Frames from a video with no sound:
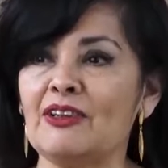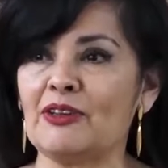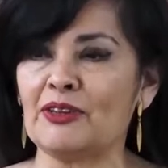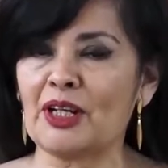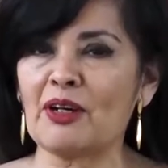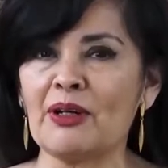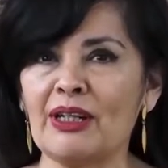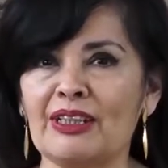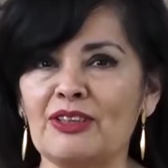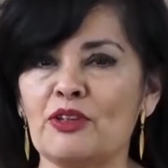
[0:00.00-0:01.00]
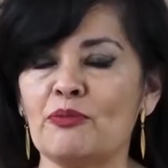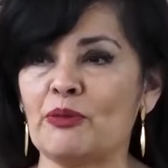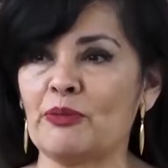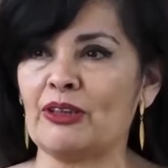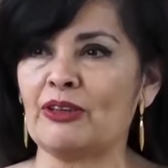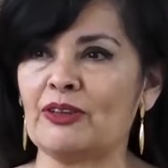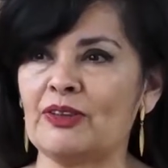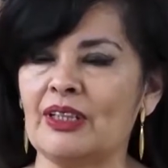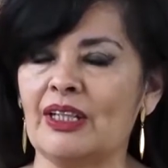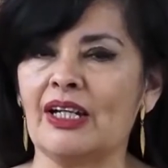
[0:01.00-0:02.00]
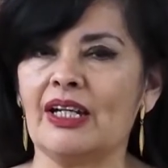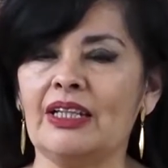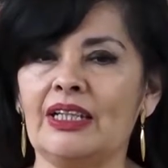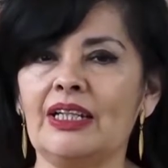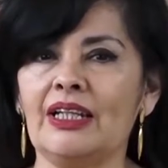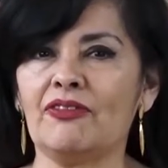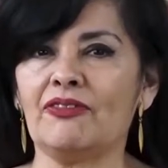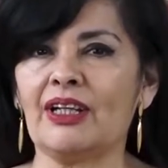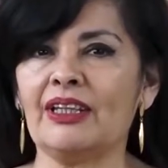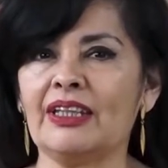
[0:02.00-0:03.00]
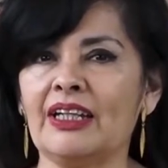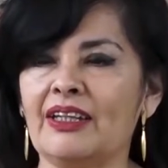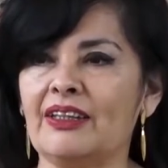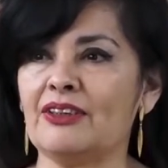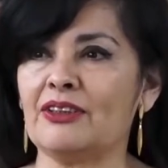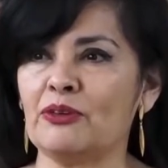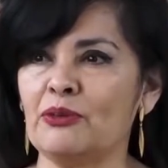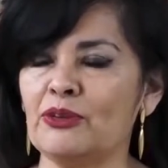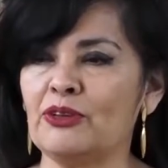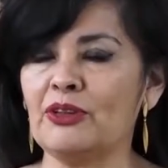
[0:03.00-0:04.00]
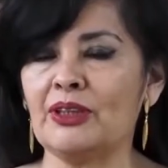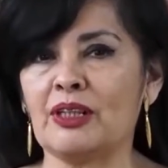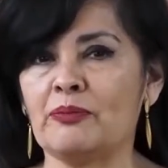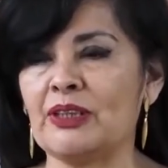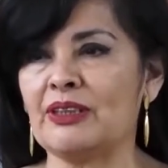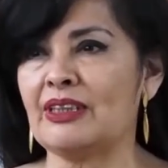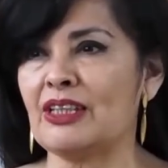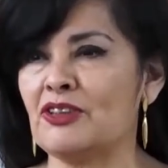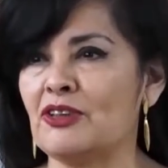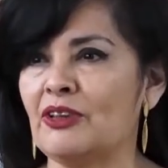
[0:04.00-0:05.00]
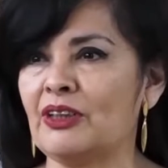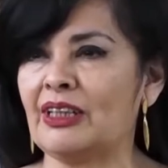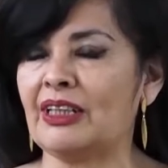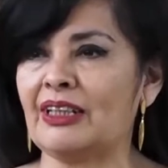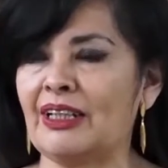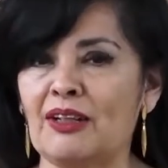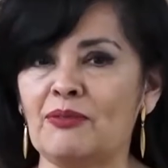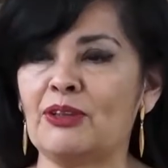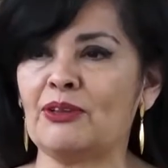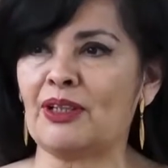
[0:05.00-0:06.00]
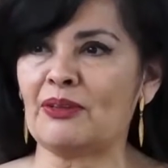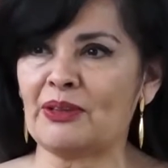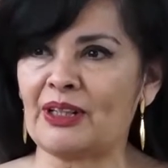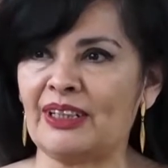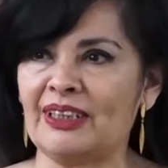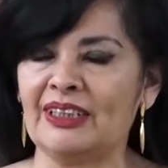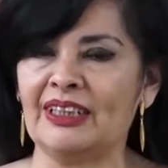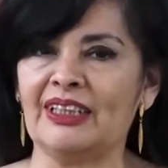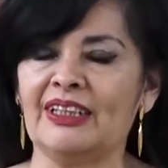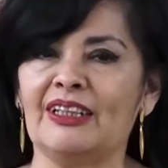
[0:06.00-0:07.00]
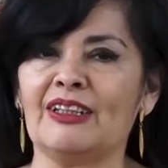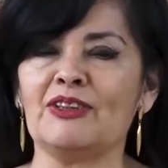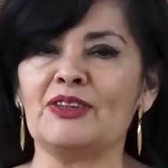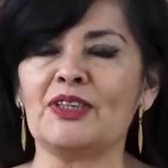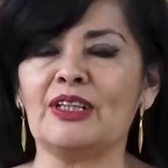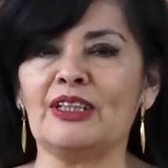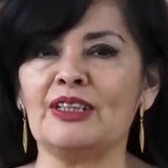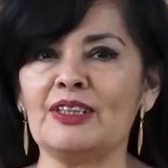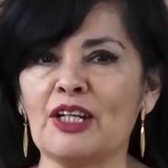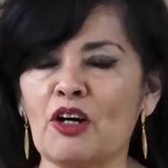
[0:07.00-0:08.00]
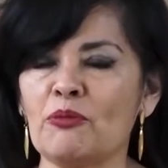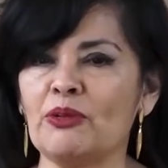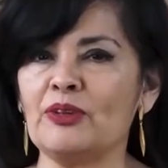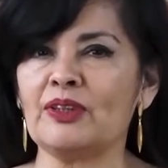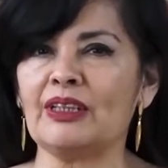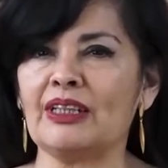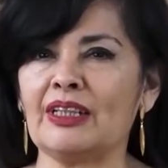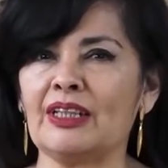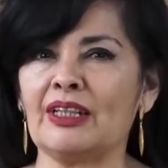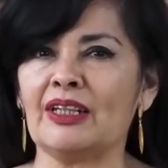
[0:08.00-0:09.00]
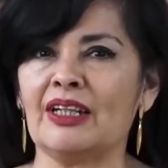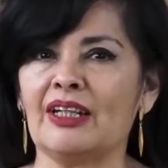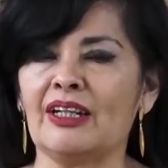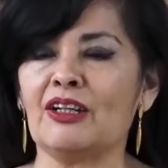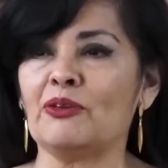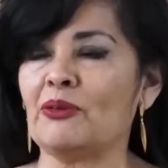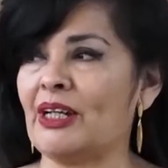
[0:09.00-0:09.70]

encontraba en esos momentos y la falta de recursos y capacitación en el ámbito laboral. Entonces iniciamos eh, en un